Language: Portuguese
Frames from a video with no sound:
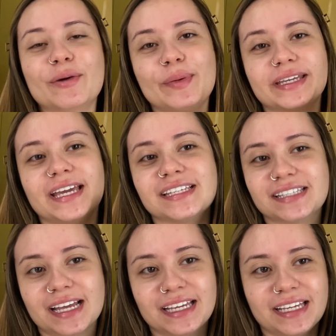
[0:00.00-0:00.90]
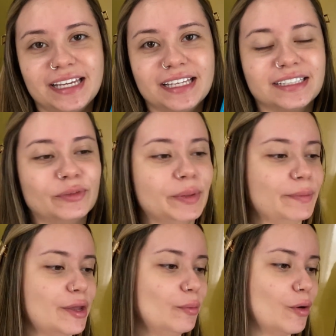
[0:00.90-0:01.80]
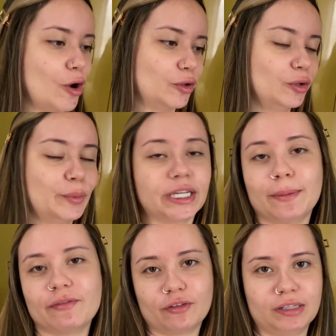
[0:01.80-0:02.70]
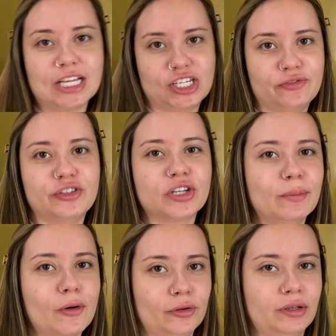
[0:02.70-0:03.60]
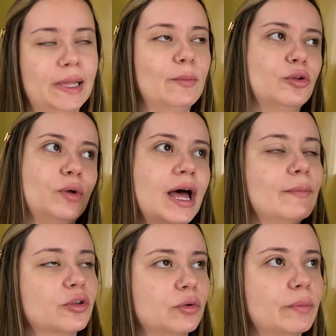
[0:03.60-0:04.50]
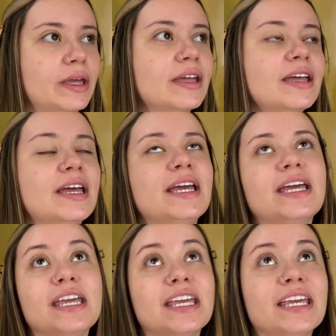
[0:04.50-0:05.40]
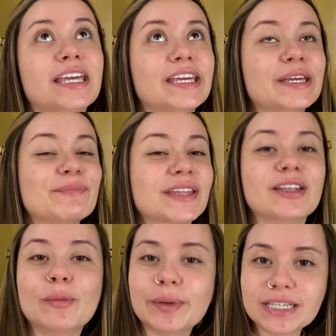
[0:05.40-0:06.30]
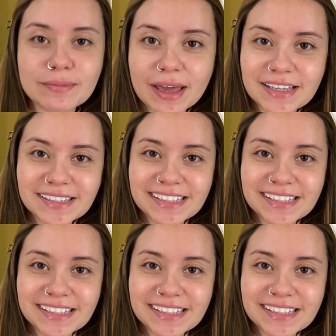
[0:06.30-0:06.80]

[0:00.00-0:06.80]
peguei esse daqui do primeiro módulo, porque minha faculdade é dividida em módulo, né? Módulo A, módulo B. E eu não peguei mais,